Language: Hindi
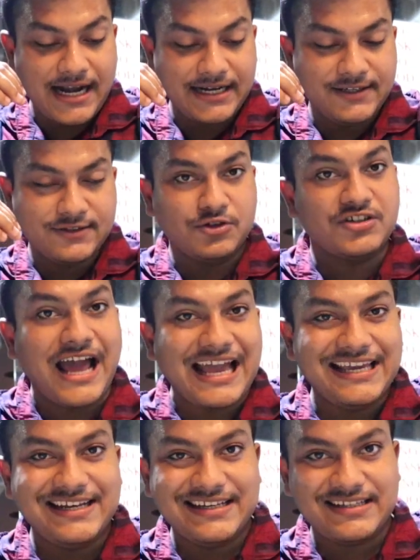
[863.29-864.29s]
एंड जो
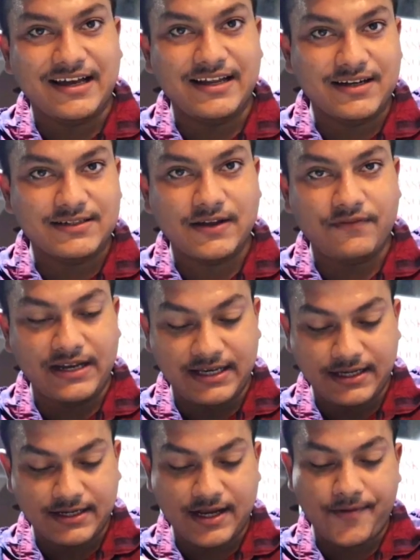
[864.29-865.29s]
टैंगीनेस है हल्का सा
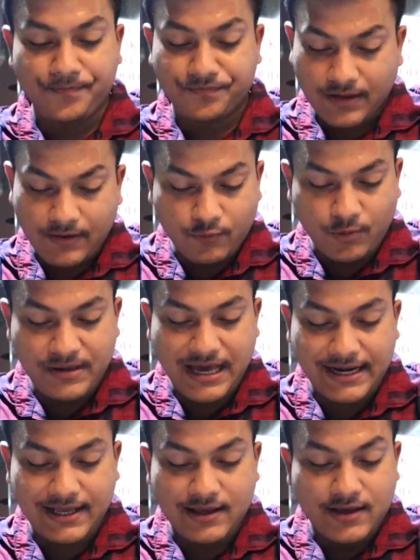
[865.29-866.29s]
विनेगर का वो भी
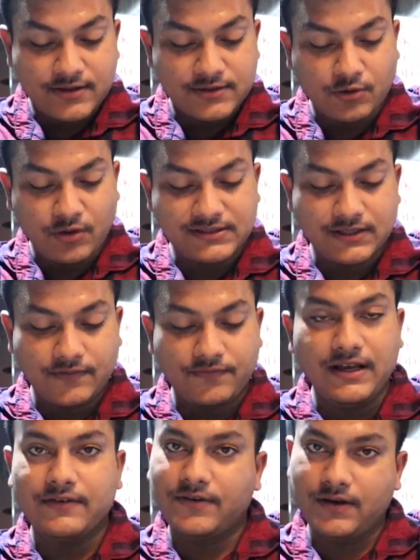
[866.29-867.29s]
आ रहा है सो इट्स अ
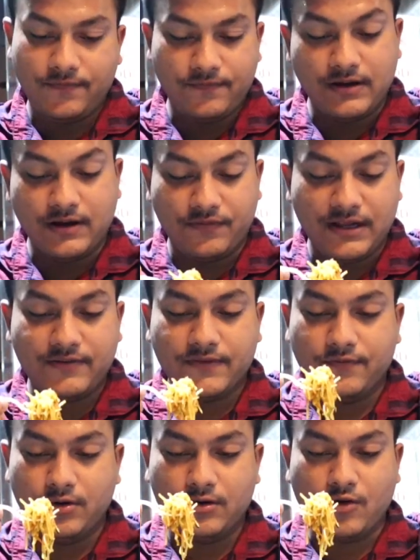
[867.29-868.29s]
फ्लेवर
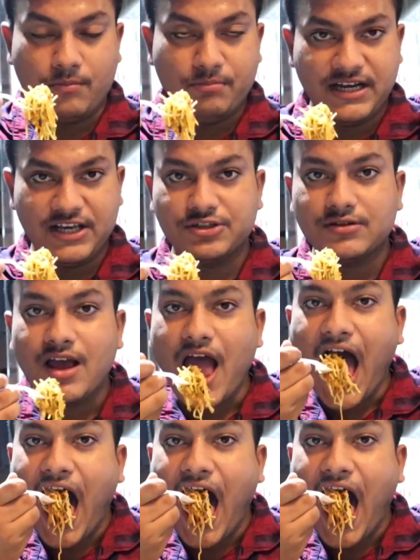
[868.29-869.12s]
फ्लेवरफुल कॉम्बिनेशन